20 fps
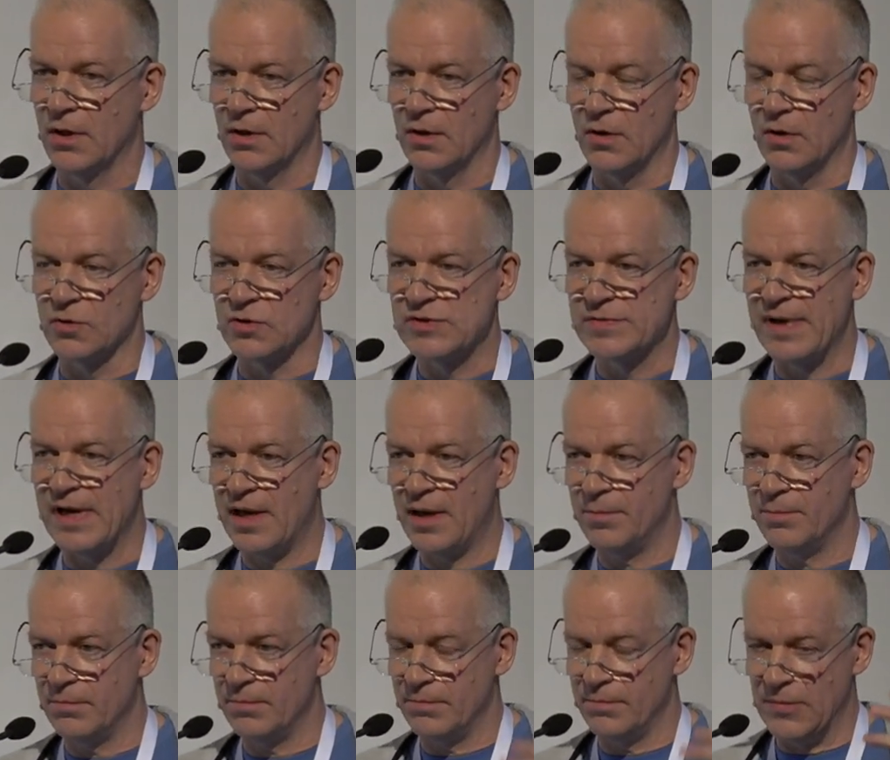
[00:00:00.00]
Und
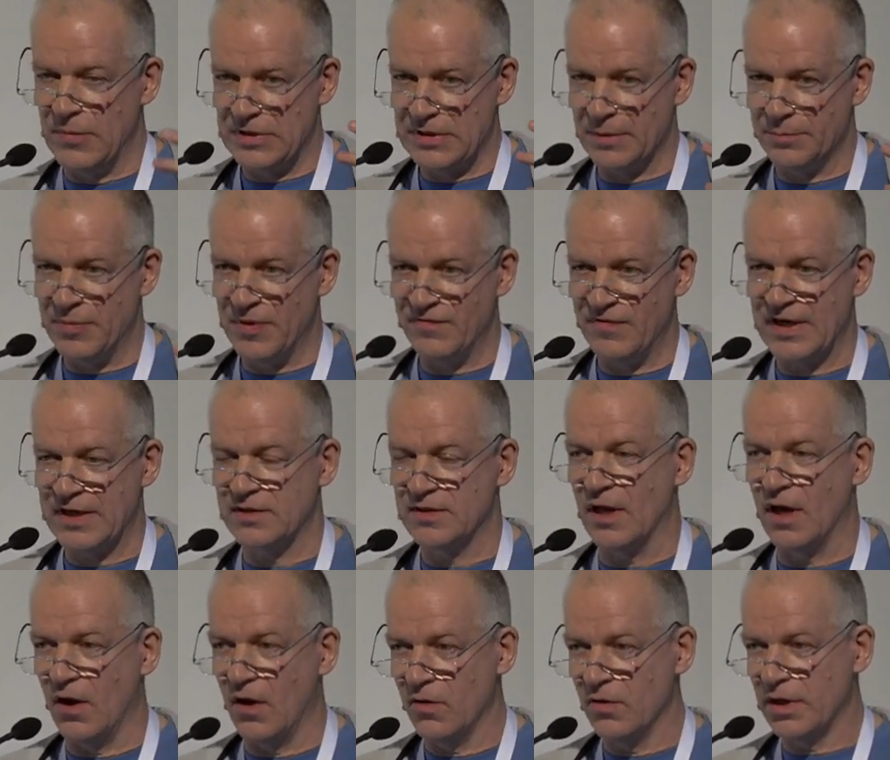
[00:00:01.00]
zwar mit dem bewegten
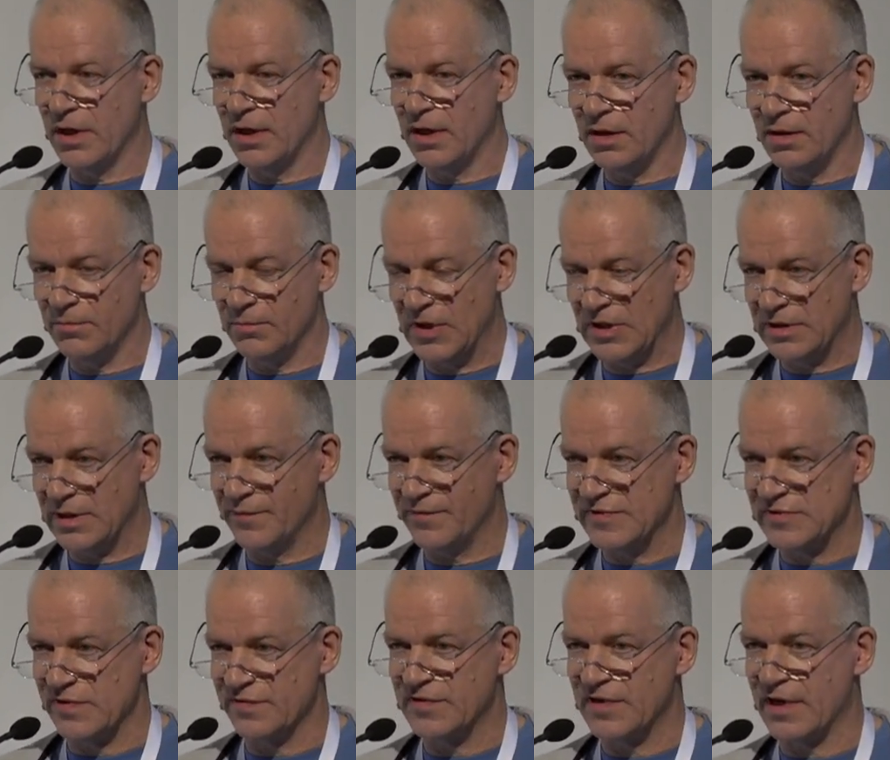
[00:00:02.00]
Auge, mit dem,
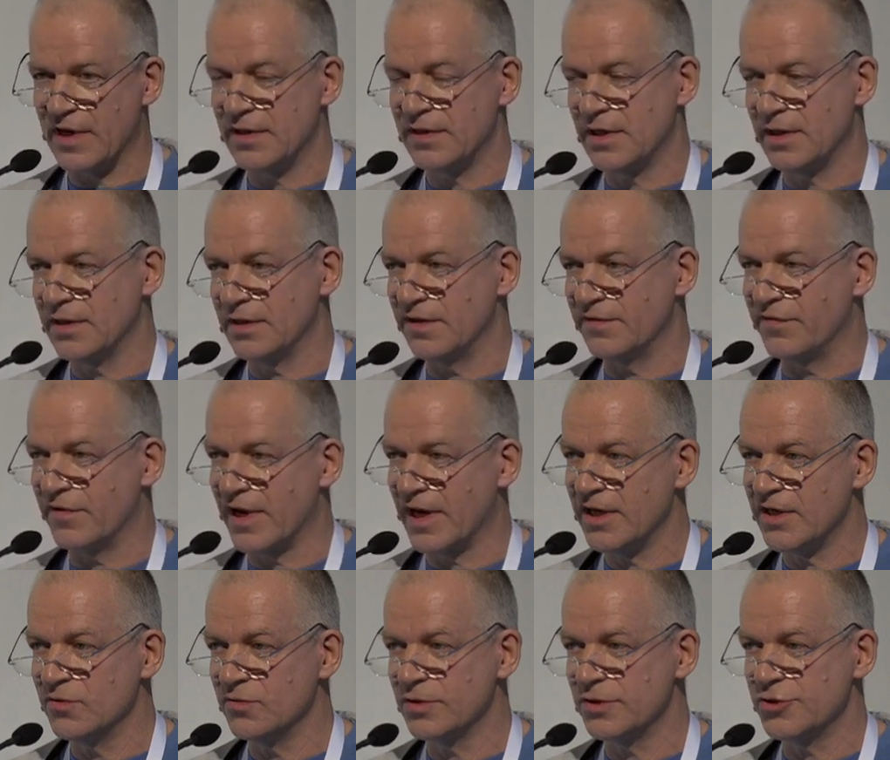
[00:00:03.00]
was auf der Retina in der
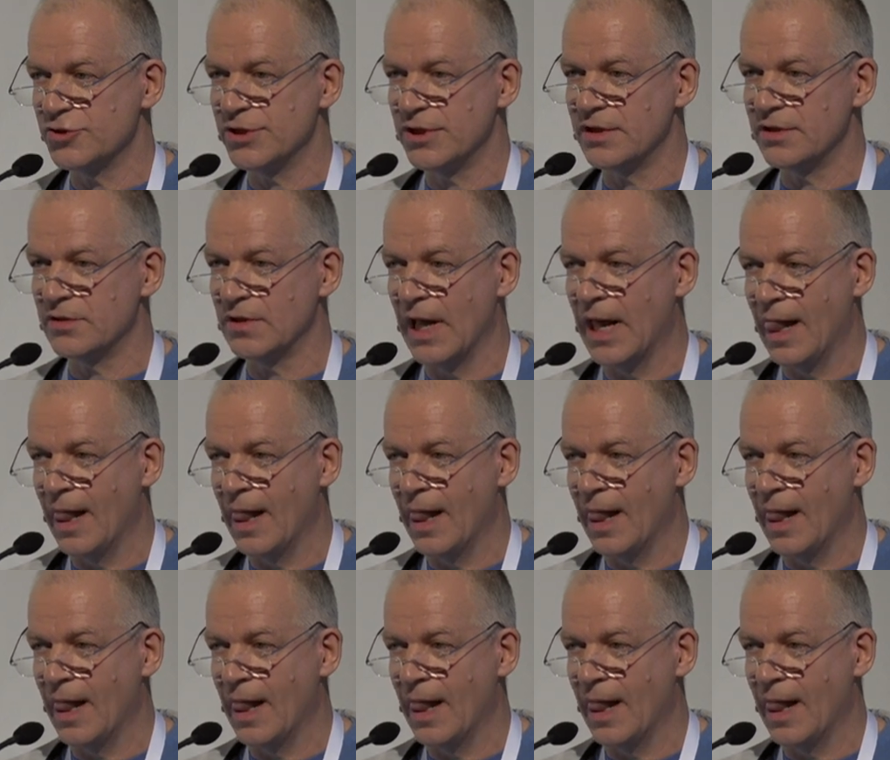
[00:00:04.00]
Verrechnung geschieht,